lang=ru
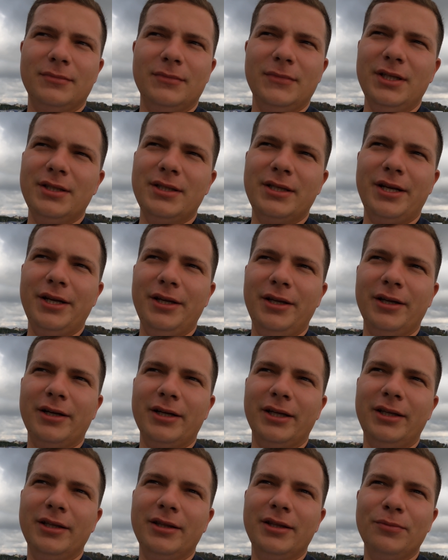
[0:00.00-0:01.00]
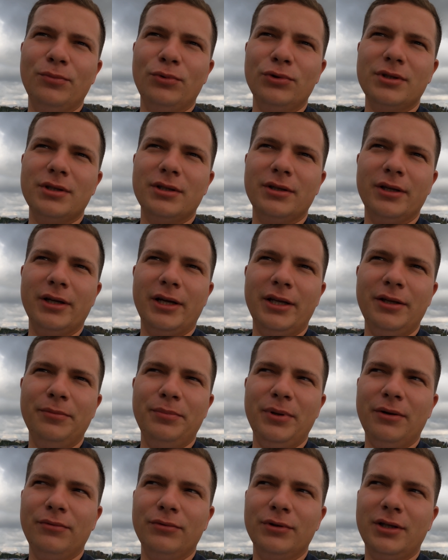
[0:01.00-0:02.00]
искренние какие-то эмоции, они
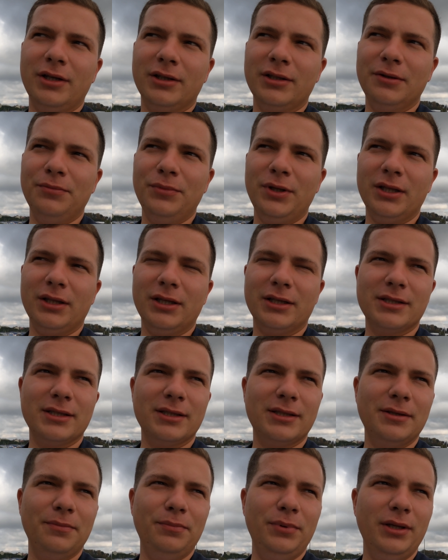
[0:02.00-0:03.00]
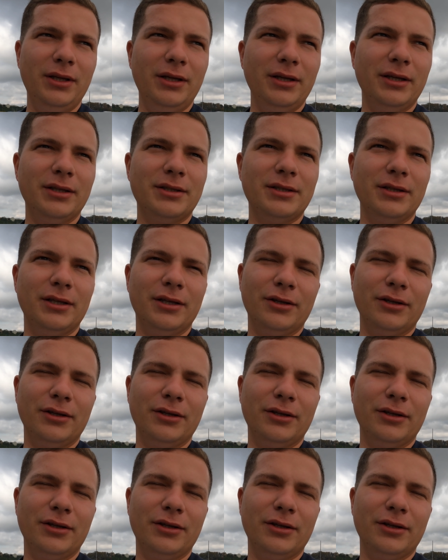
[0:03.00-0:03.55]
прям вот как-то меня так зацепили эти.